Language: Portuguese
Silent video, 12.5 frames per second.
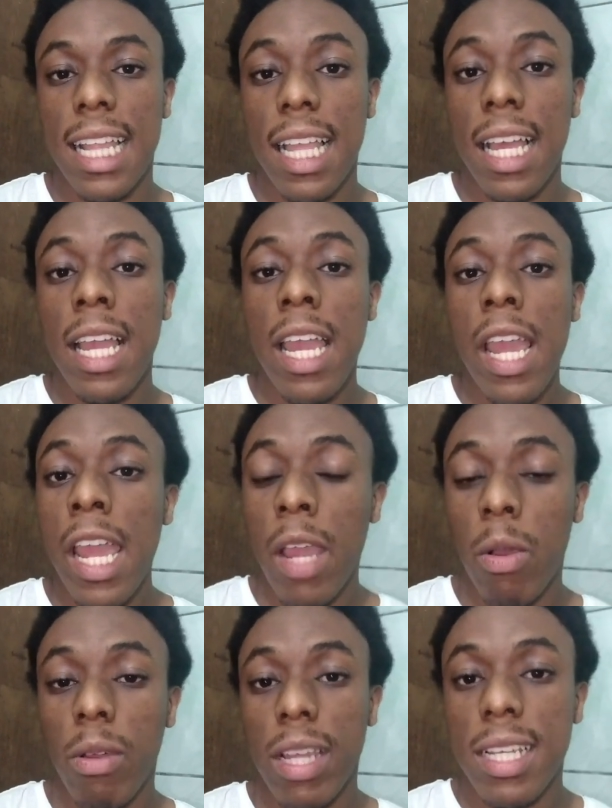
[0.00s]
dela
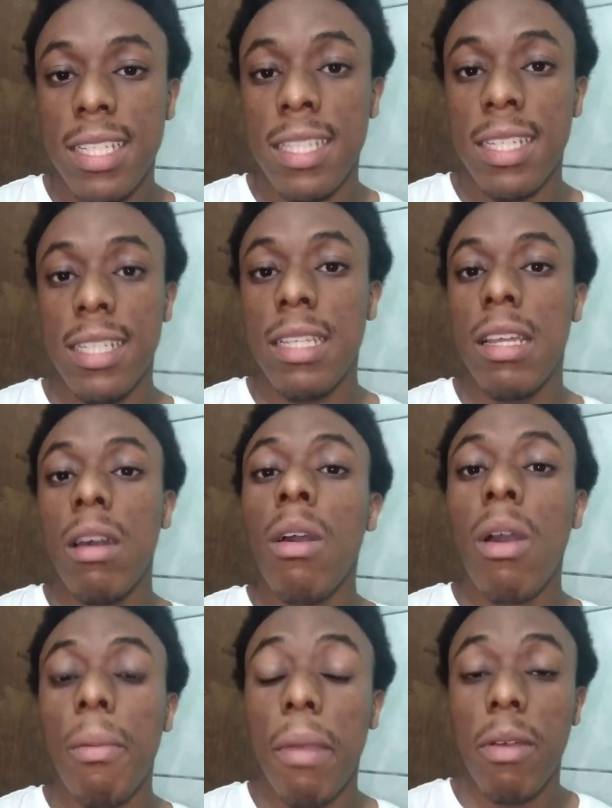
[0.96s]
reconhecida.
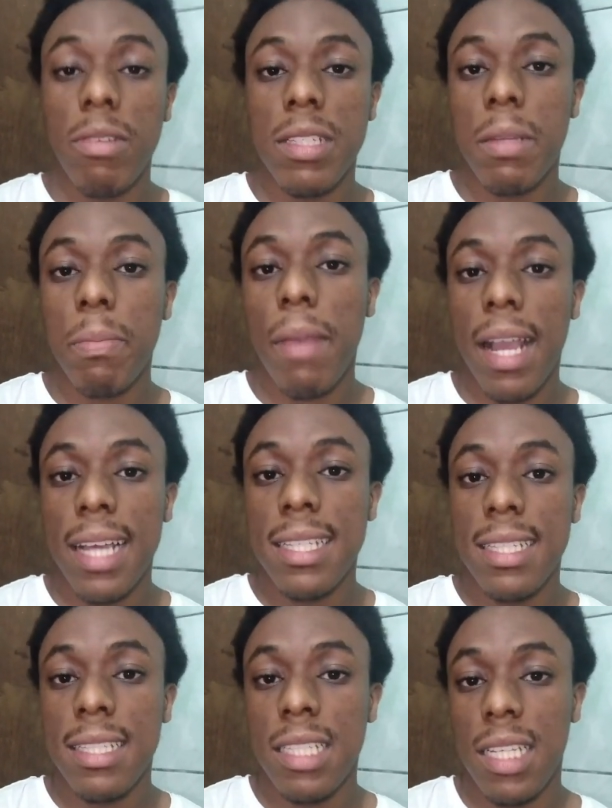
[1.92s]
Uma coisa que
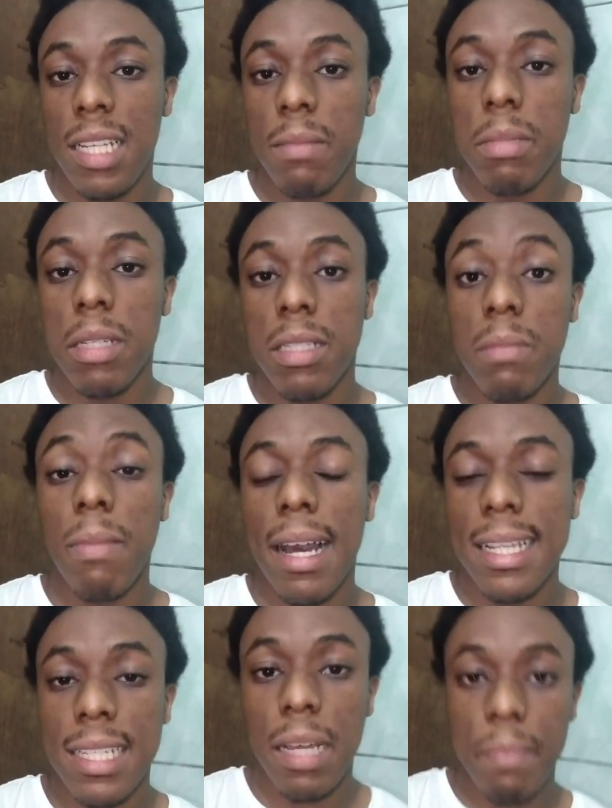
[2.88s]
parece simples e
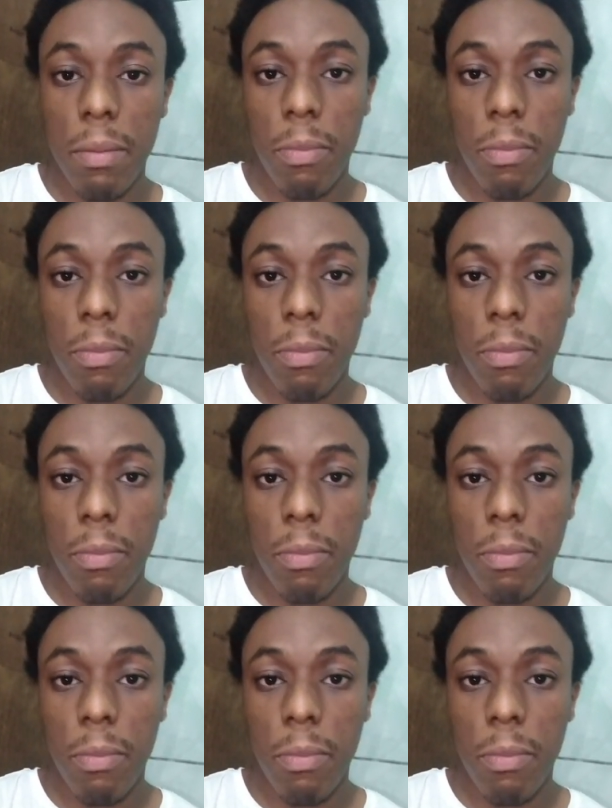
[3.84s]
básica